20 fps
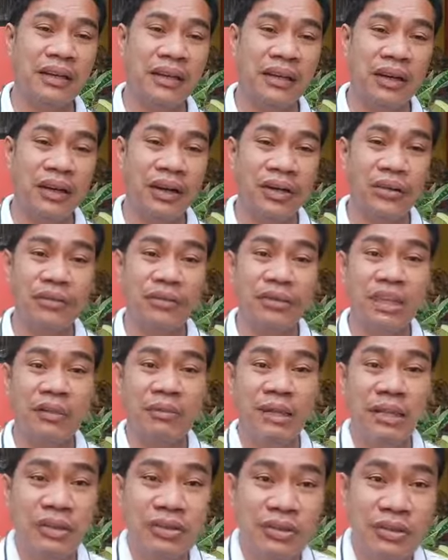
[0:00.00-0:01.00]
O anong sabi
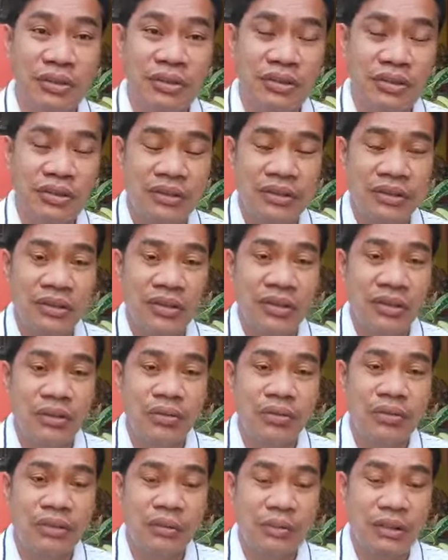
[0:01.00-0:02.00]
ng Diyos?
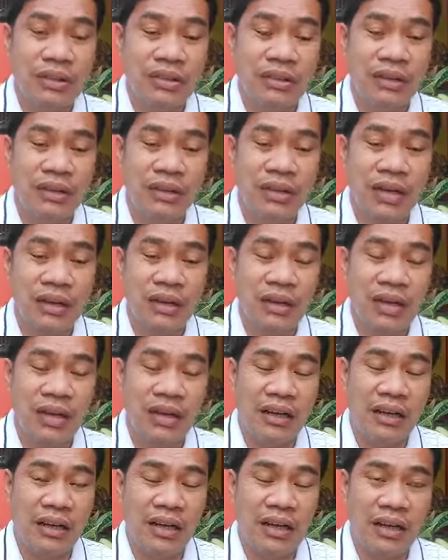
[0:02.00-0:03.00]
Kinuusap niya si ang
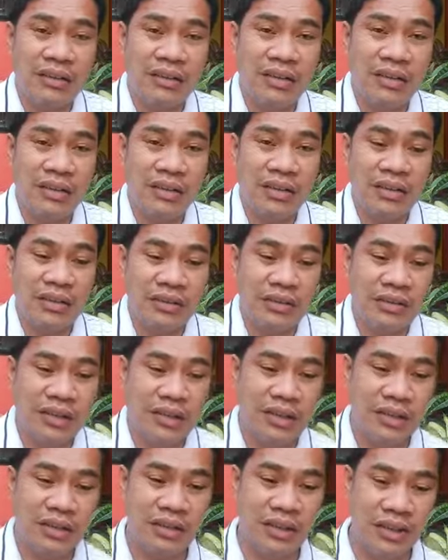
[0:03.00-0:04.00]
ang uh, si ano
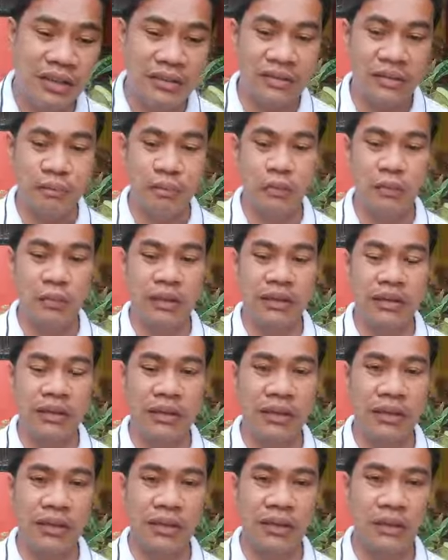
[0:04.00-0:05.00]
si si
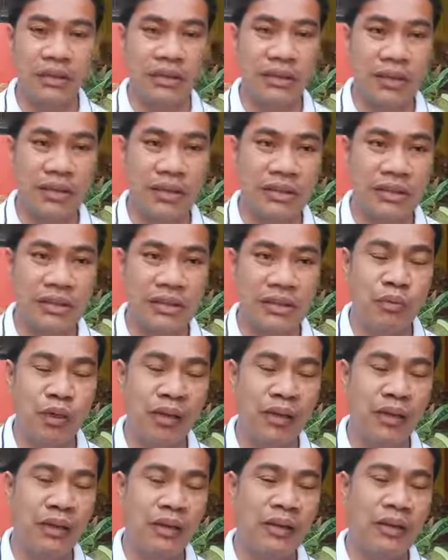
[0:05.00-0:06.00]
propeta ano sa
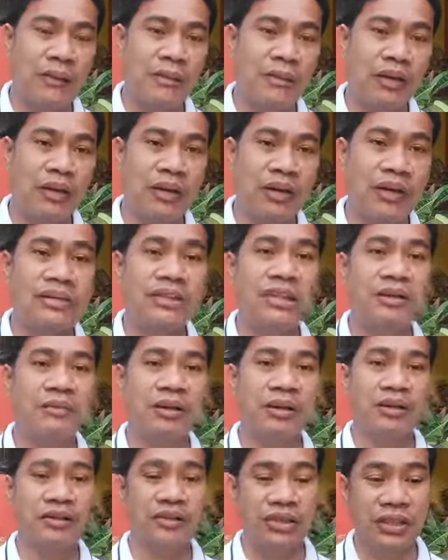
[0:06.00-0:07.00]
Samuel. O anong sabi?
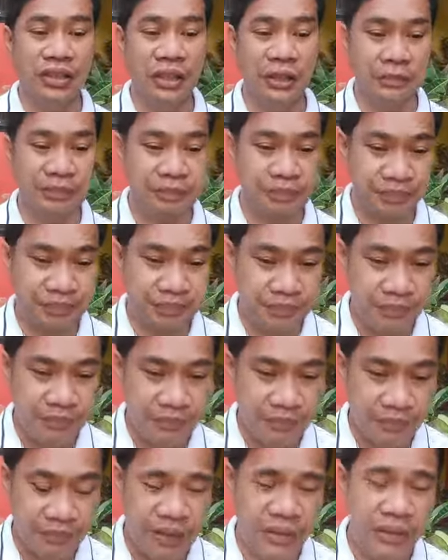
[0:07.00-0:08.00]
O sige.
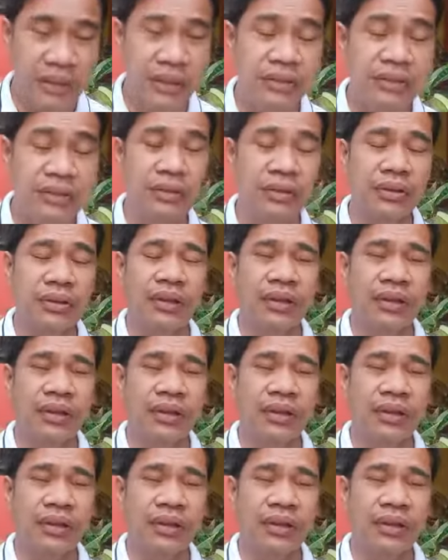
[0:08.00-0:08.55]
Ganito,